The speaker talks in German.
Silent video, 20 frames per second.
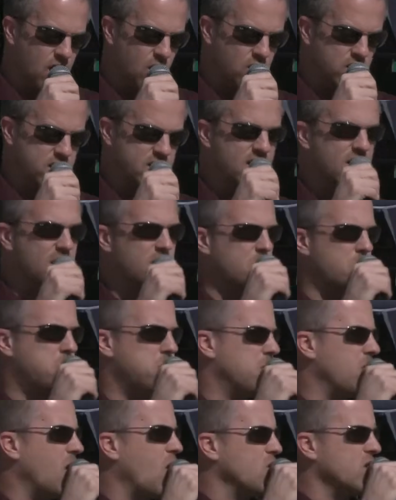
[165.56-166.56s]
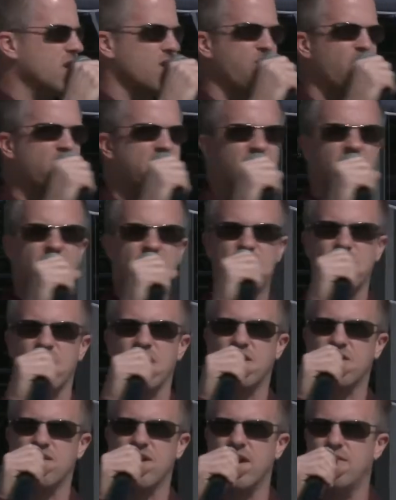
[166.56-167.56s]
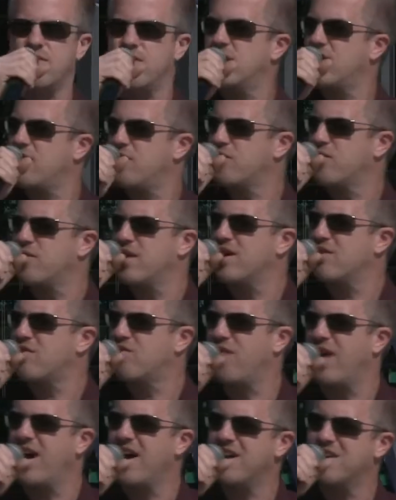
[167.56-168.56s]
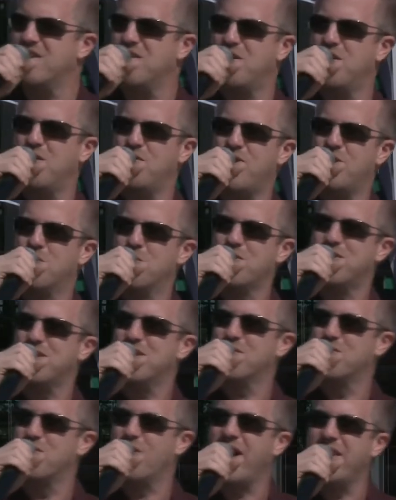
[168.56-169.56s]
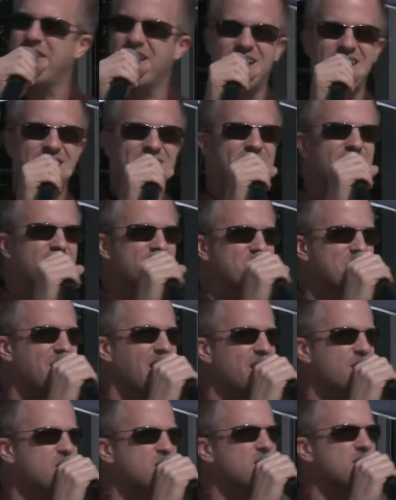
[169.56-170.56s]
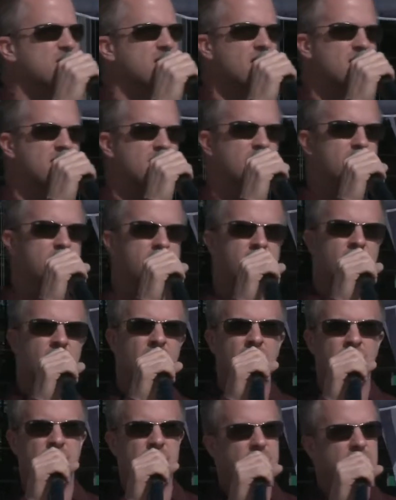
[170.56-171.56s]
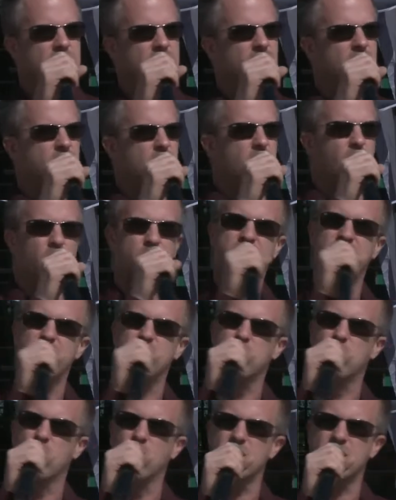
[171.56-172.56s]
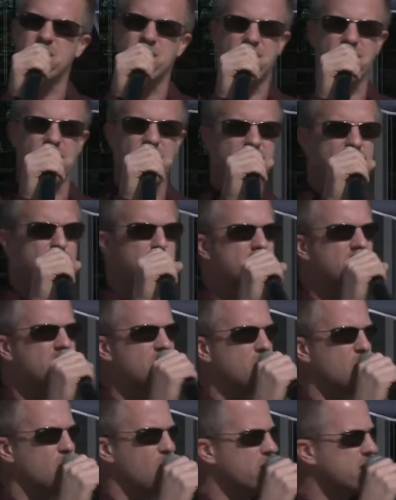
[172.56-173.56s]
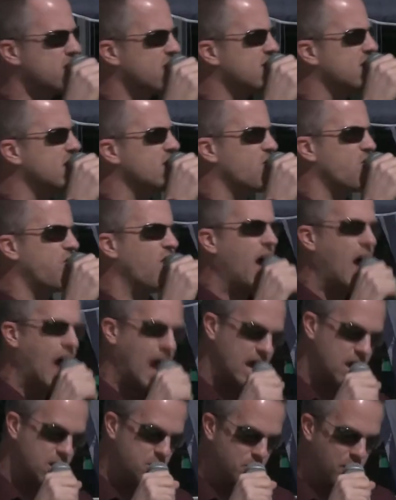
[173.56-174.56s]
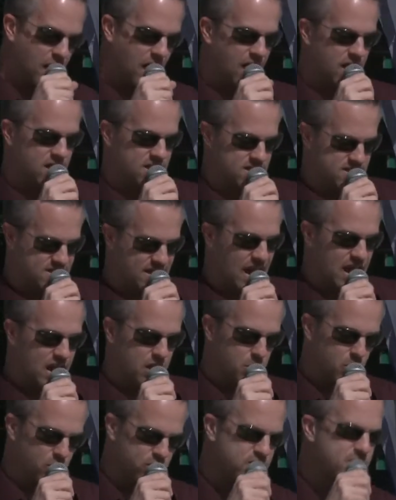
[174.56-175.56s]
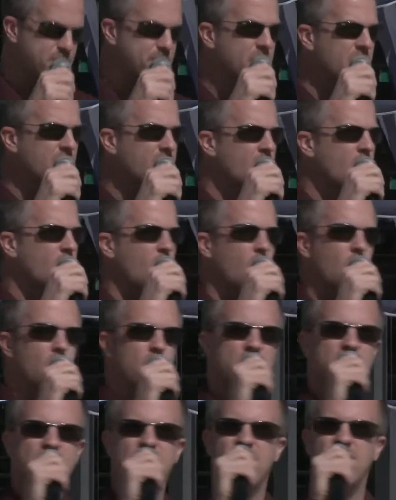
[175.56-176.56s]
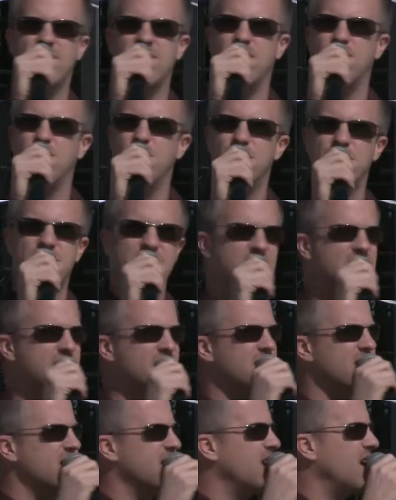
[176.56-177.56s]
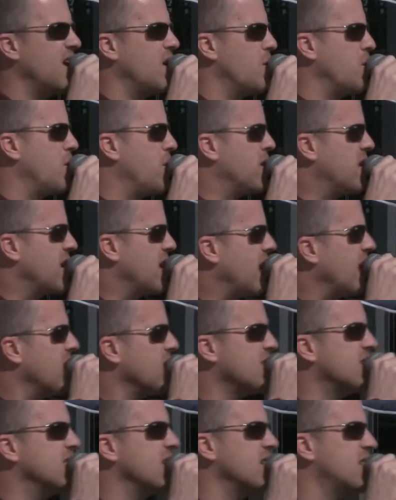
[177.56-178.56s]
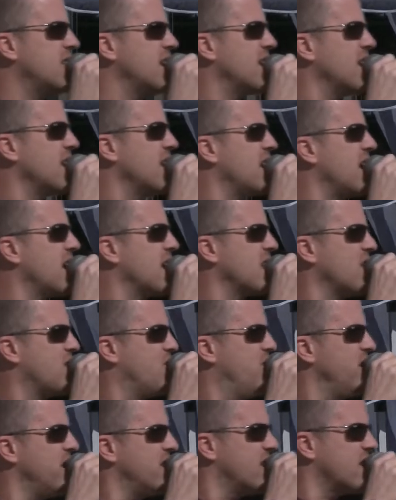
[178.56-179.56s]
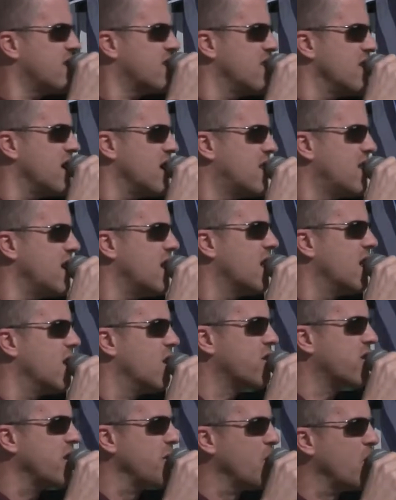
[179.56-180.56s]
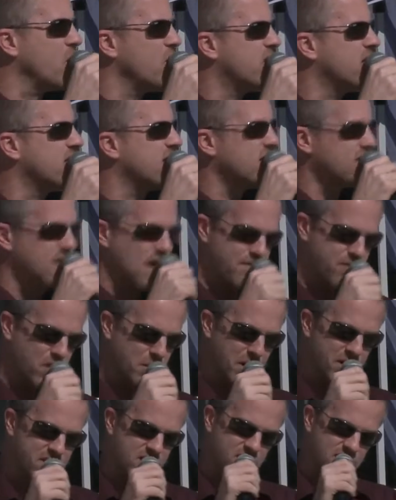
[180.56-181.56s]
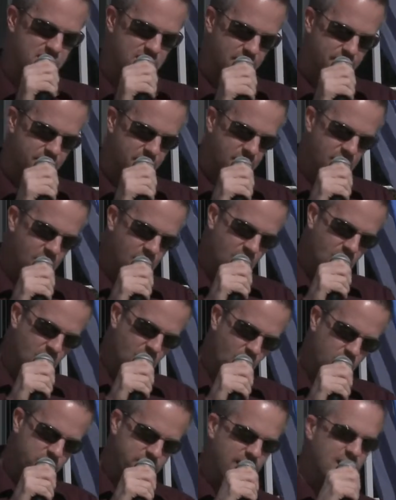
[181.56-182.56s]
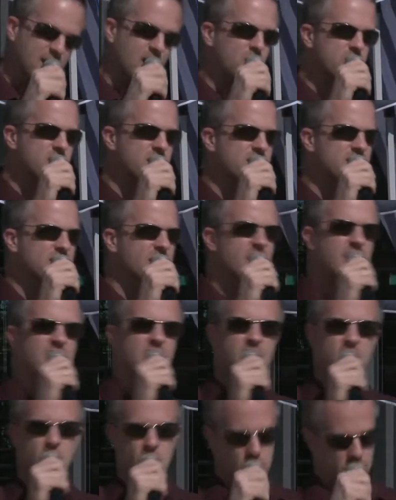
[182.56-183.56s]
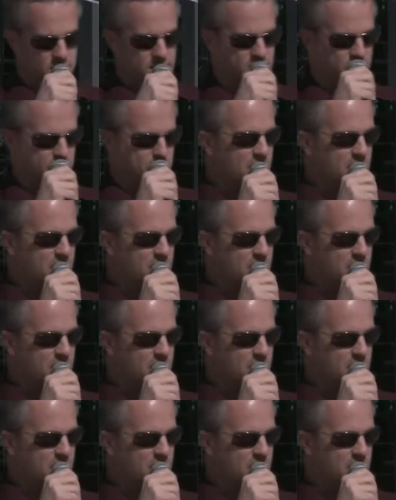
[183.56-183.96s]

und äh, auch das Verkehrsrecht. Ja, wer darf zuerst fahren, wer muss irgendwo anhalten. Das sind alles Gesetze, die auf diesem Grundgesetz, mit diesem Grundgesetz vereinen erkennbar sein müssen. Und äh, da wollte ich dann den, äh, den ersten Artikel, den eigentlich wichtigsten Artikel aus dem Grundgesetz einfach mal zitieren. Und der lautet, das